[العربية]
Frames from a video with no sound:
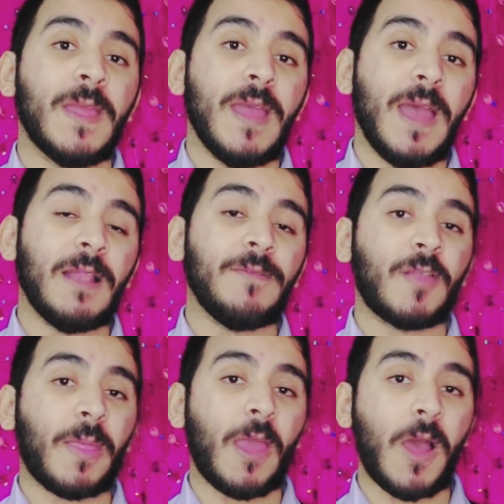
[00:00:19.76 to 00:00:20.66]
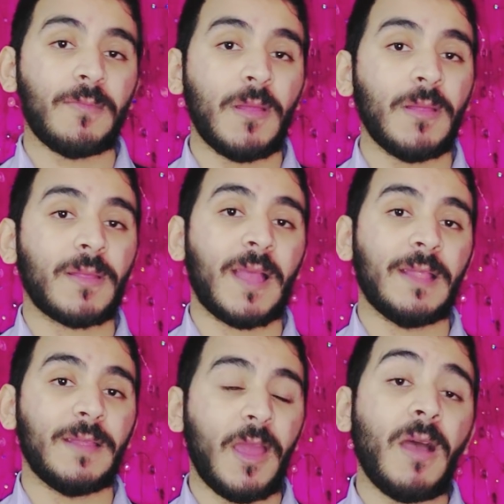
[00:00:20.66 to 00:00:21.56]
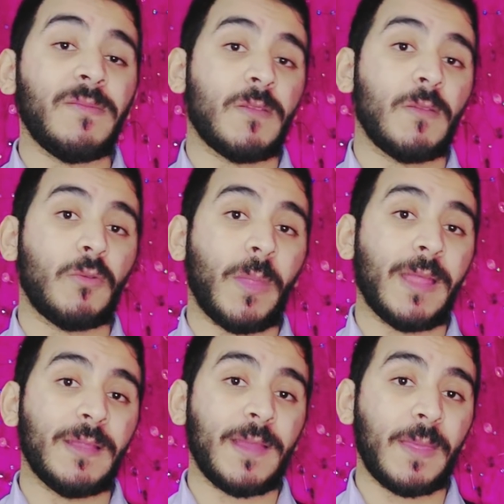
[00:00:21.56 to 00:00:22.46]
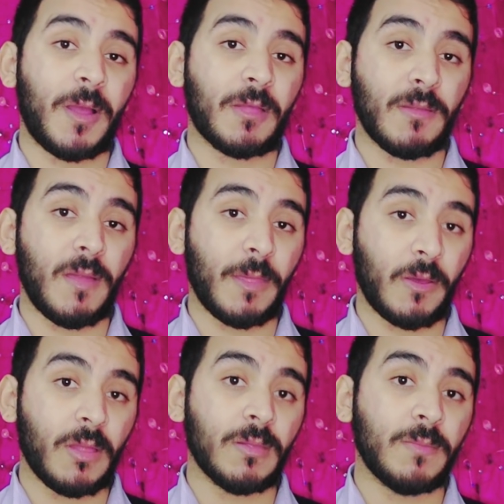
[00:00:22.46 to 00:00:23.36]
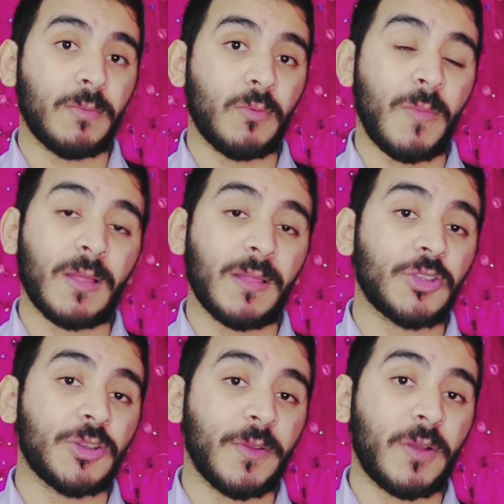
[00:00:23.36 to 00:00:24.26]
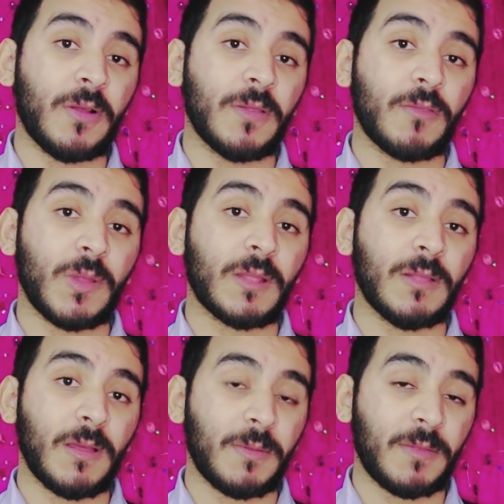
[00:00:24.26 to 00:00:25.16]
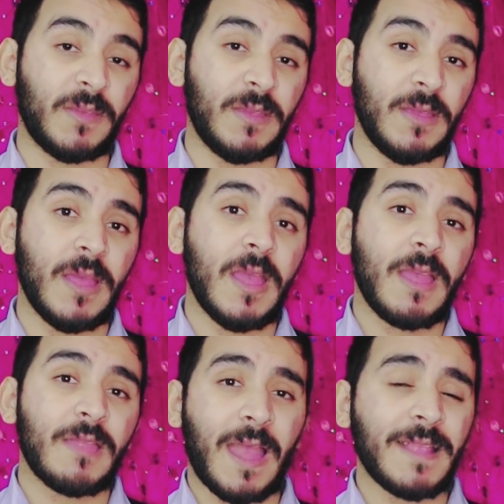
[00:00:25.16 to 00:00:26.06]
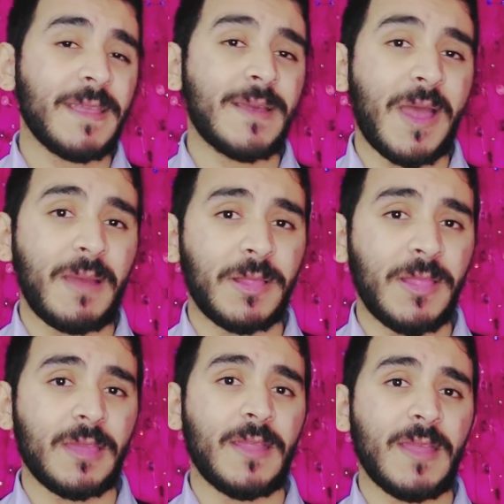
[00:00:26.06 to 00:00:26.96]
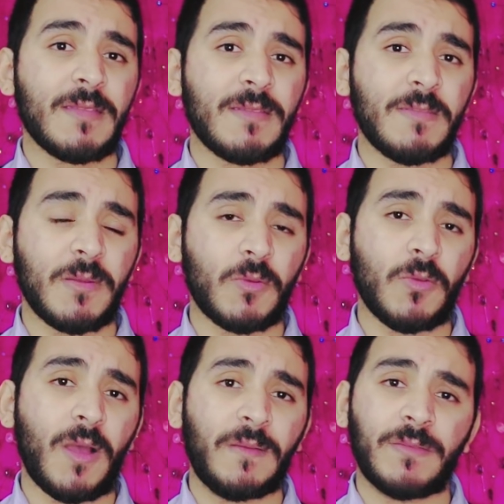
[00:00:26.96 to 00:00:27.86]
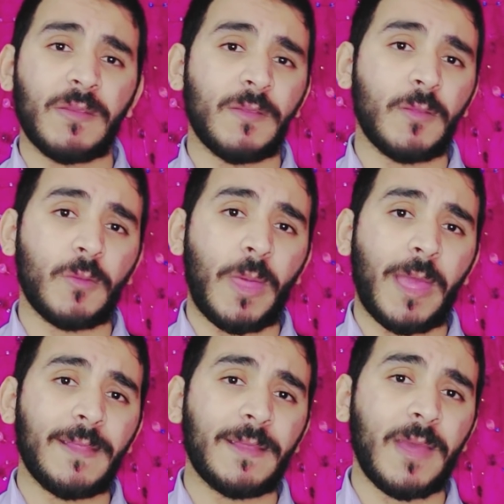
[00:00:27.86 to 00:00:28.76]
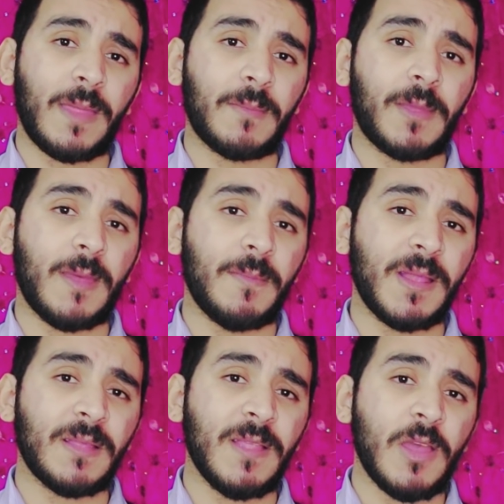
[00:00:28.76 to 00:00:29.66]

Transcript: هل في طريقه يا عبد الله تخليني احفظ القران الكريم عن ظهر قلب وما اغلطش فيه خالص ولا اتلخبط فيه ساعات يا جماعه بنلاقي ناس بيكونوا حافظين القران الكريم كاملا